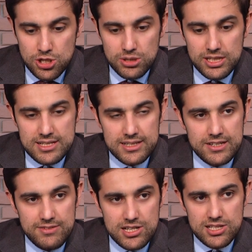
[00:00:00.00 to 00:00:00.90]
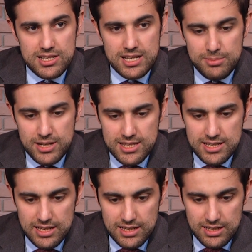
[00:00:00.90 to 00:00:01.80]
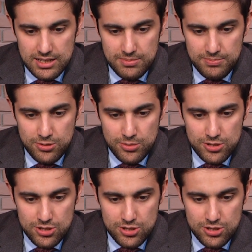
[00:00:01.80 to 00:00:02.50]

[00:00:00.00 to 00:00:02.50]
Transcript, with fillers: Еще несколько важных событий э, по